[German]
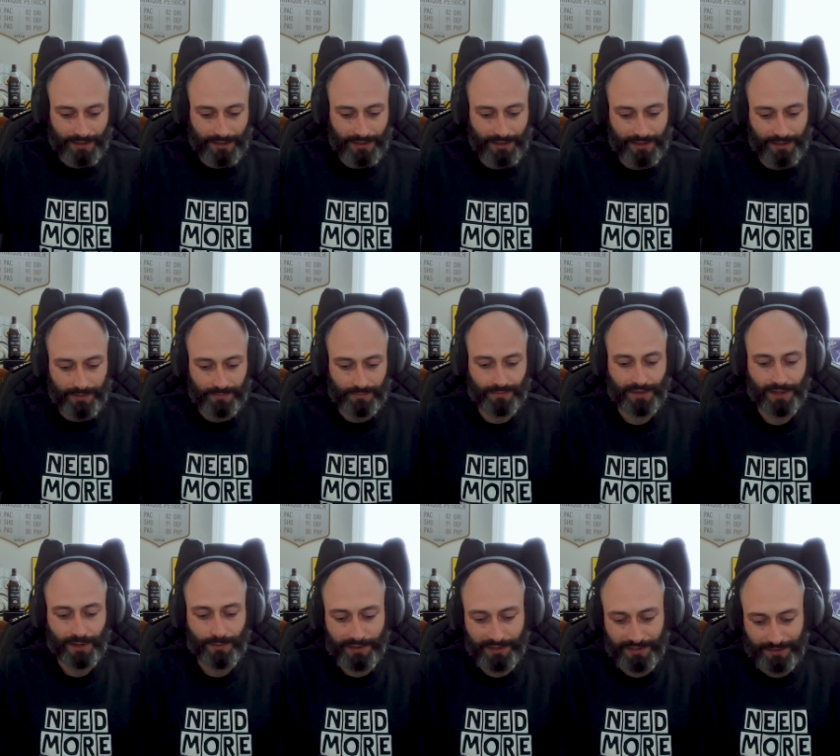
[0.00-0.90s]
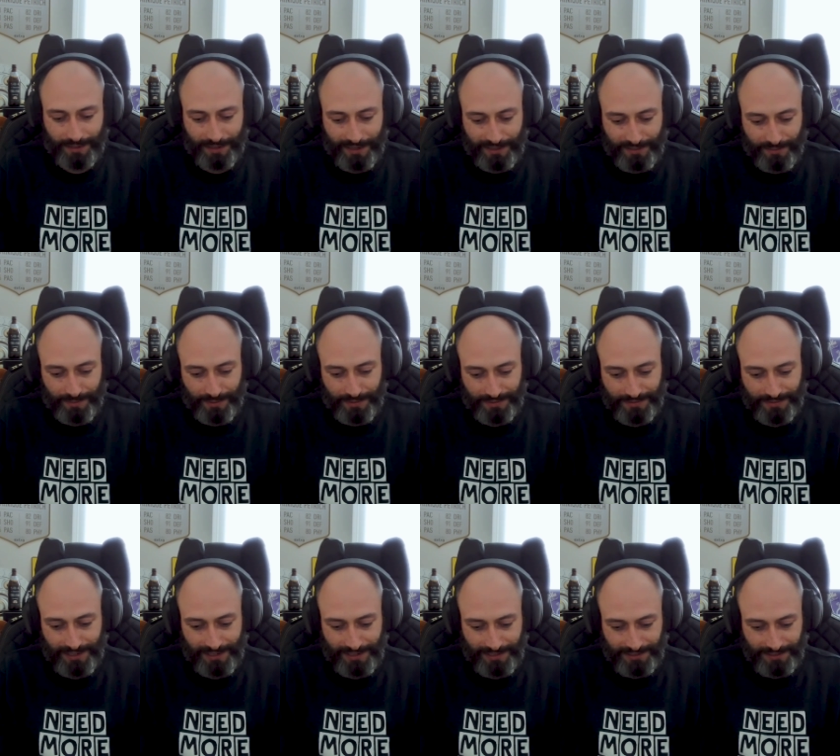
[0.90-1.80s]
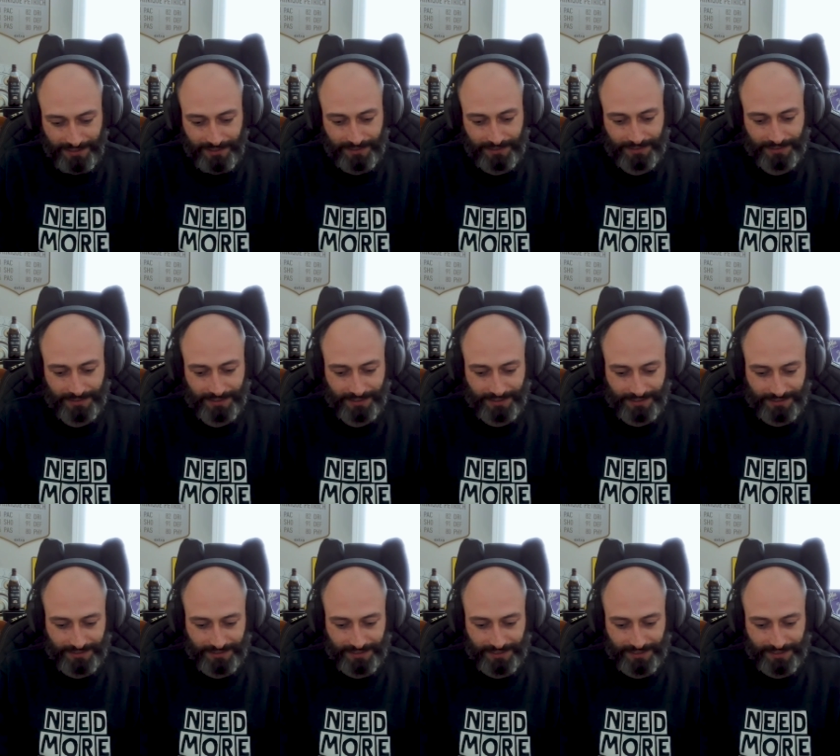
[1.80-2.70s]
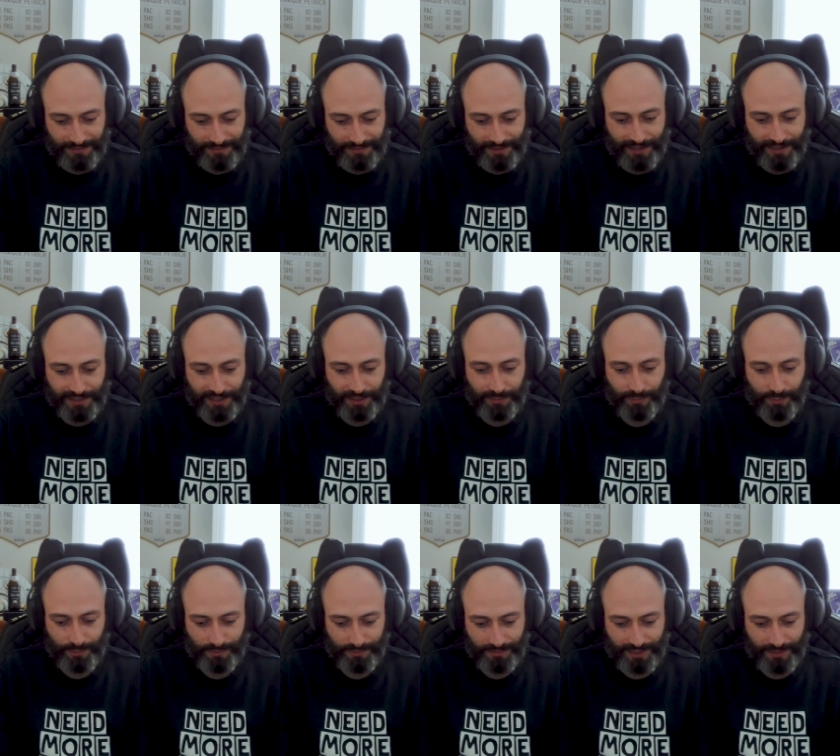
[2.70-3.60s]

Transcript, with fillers: Ähm, aber ich erstmal teile ich deine, deine, deine Wahrnehmung.